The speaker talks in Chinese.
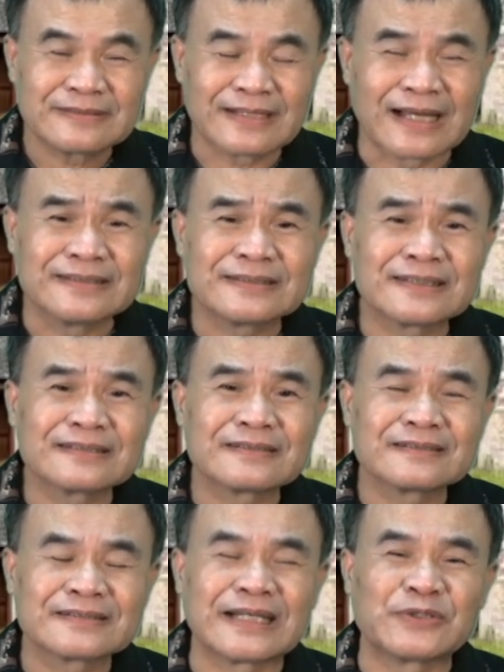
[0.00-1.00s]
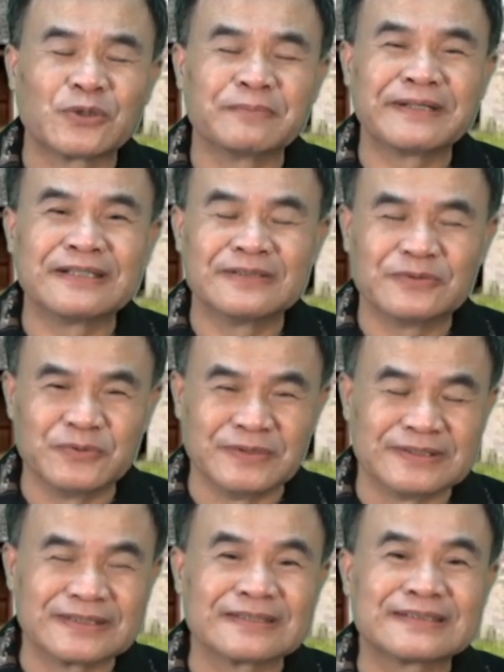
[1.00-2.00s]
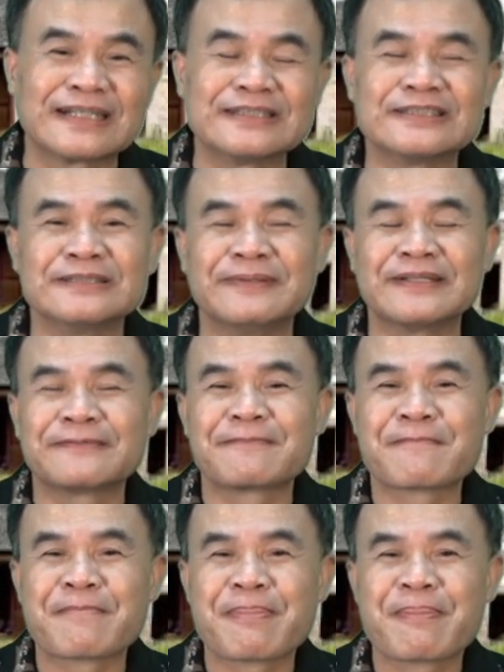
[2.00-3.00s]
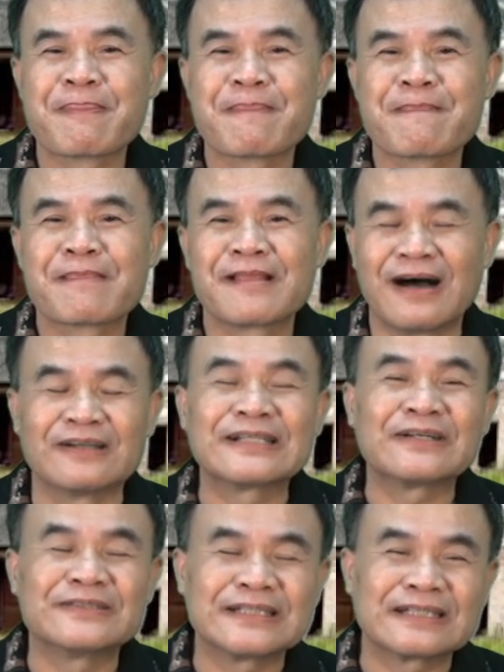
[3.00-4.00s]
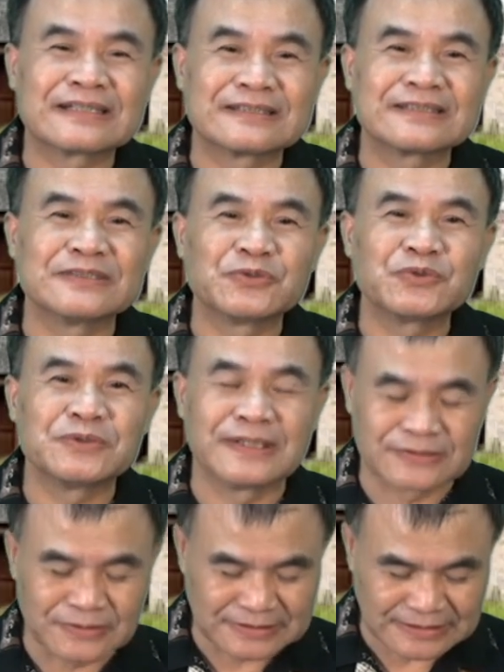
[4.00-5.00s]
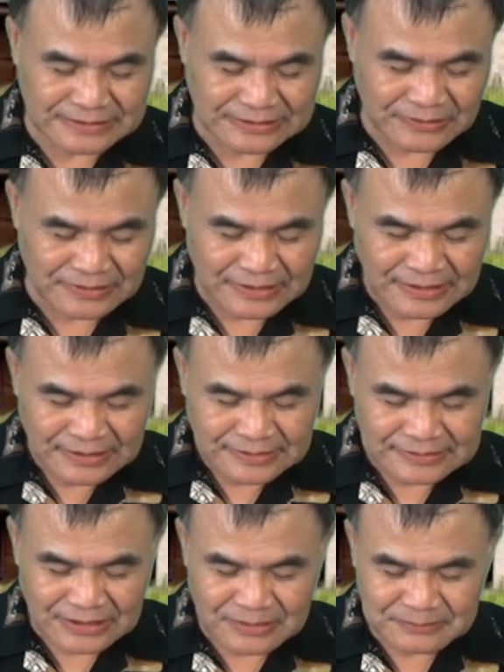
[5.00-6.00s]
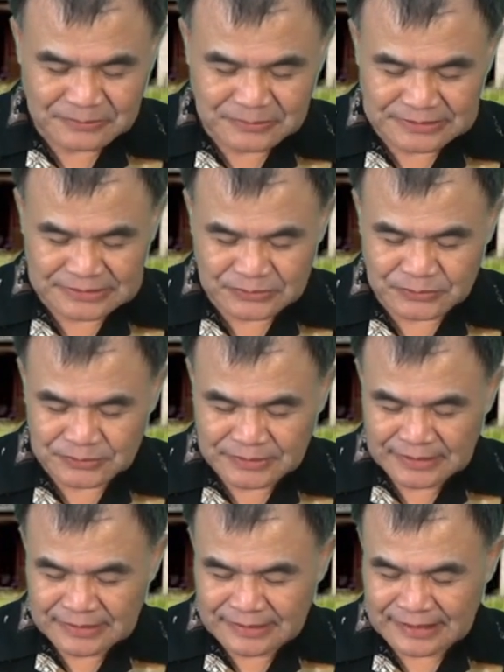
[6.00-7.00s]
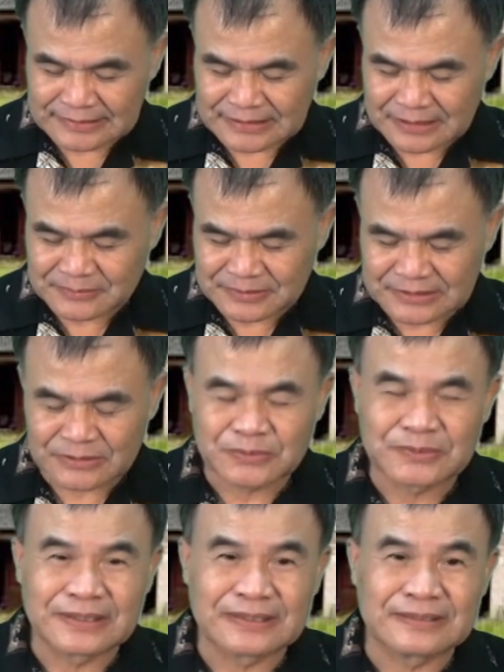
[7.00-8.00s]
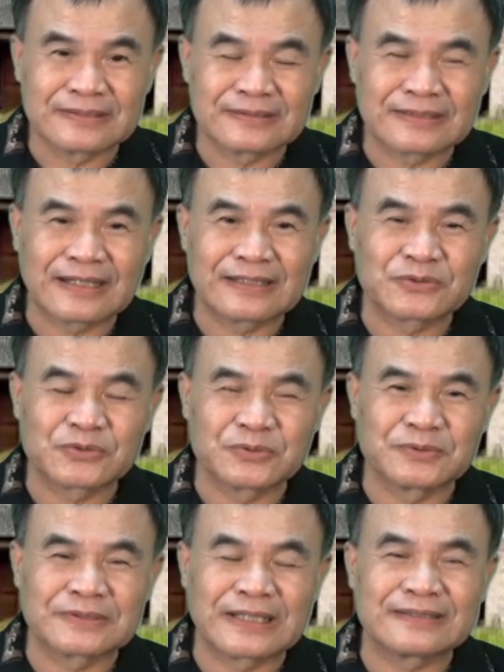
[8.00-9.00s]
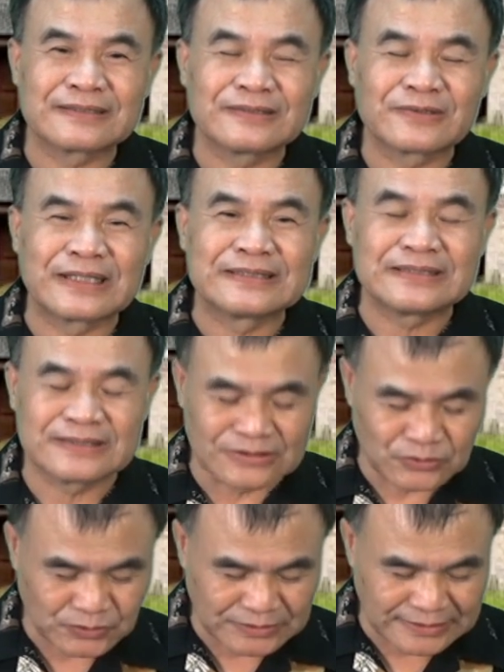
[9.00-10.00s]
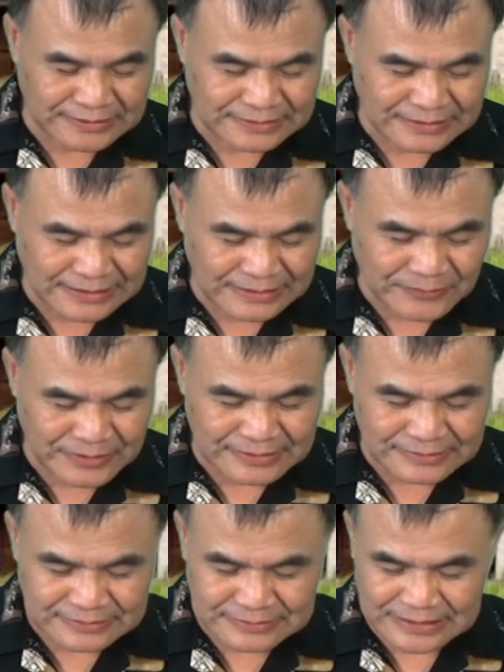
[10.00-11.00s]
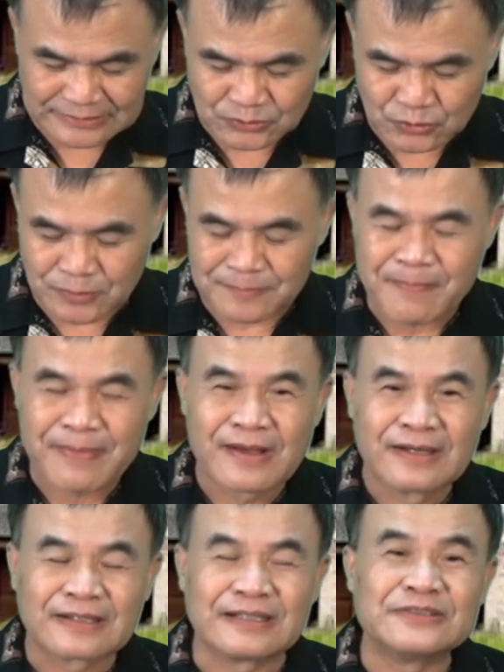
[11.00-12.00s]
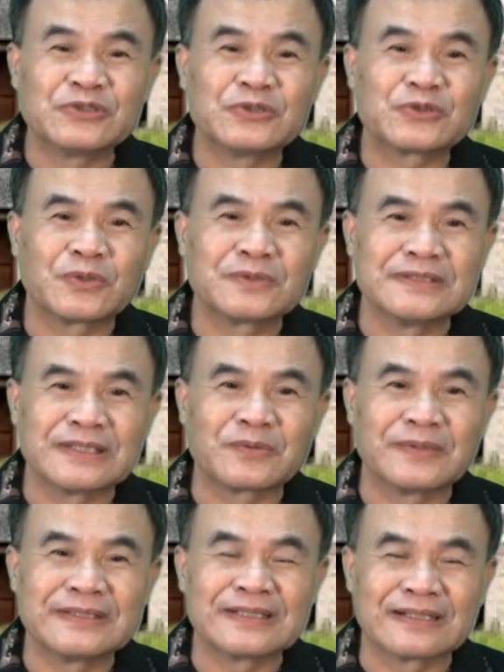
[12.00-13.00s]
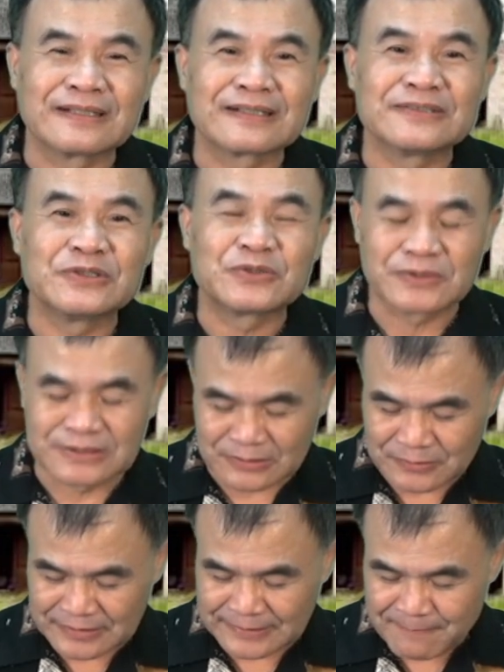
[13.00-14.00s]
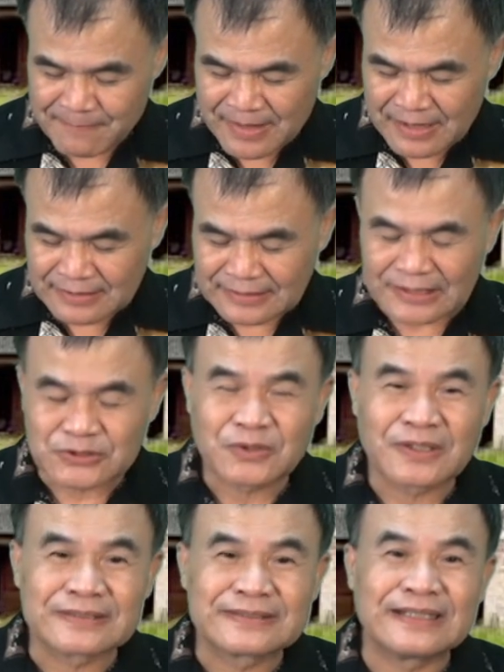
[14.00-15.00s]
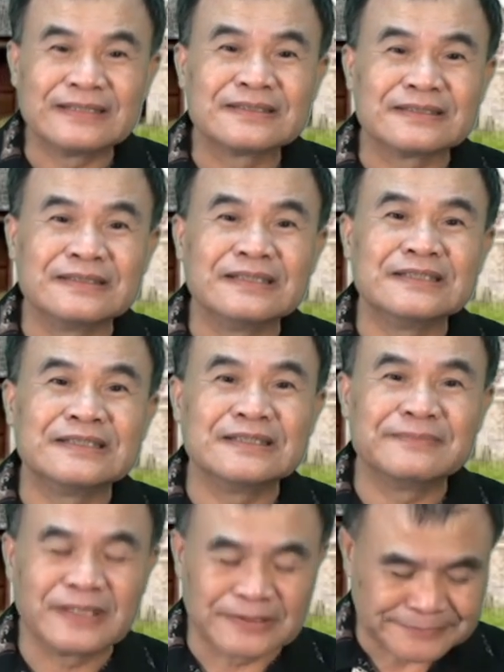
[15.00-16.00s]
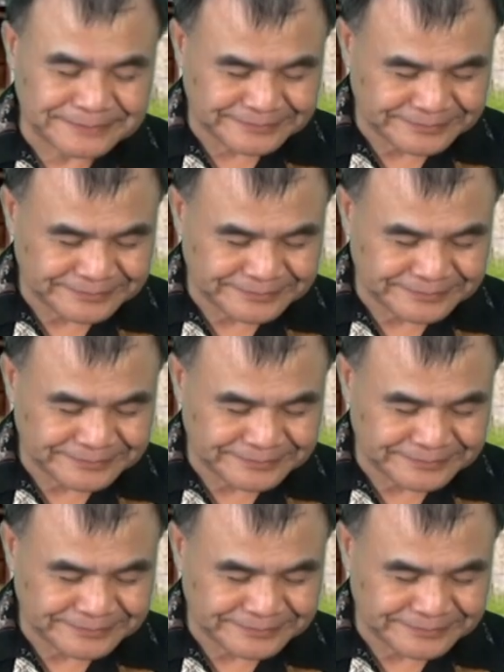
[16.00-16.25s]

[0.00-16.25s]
男生在东边，女生在西边，好，他有这样的一个次序的，所以这个叫做招募制度。那招募制度呢，他除他用来祭祀祖先的时候，也会这样做。根据《周礼》的规定，根据《周礼》的规定，他说啊，天子立七庙，